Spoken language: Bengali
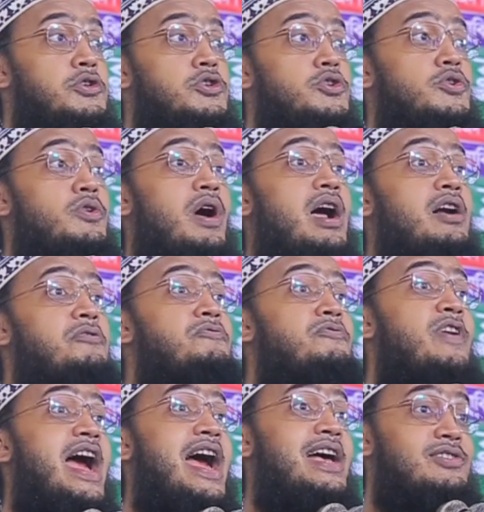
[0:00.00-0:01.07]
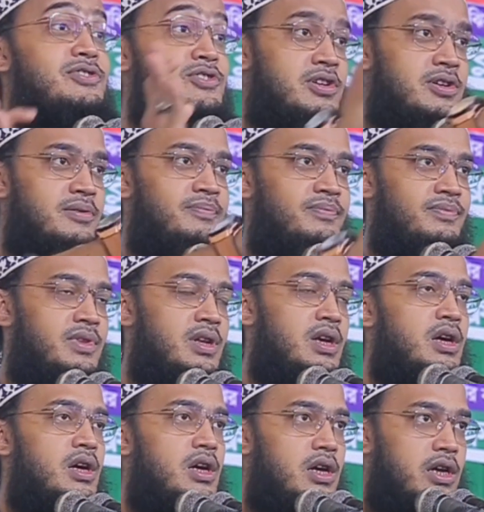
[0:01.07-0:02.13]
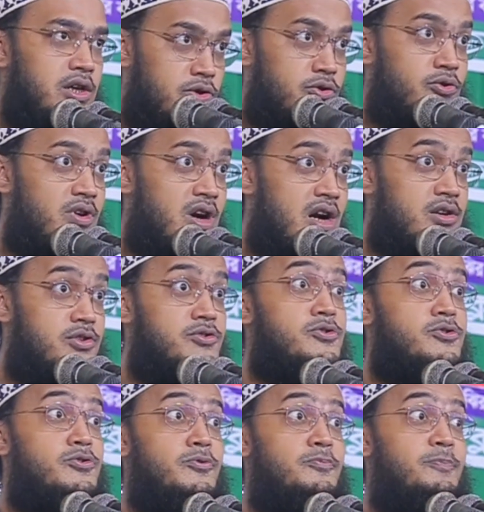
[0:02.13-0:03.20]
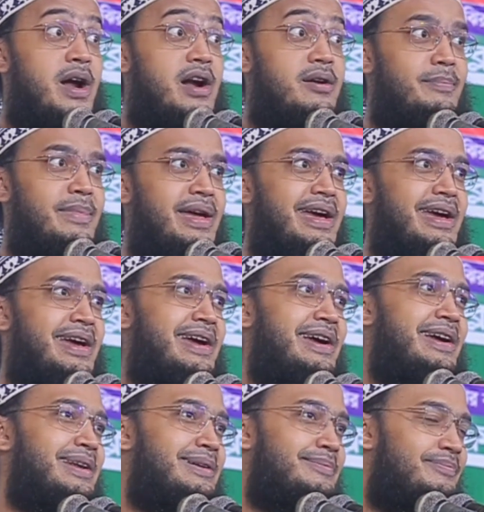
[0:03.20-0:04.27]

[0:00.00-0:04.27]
ইউ আর বেস্ট ইউ আর সুপারম্যান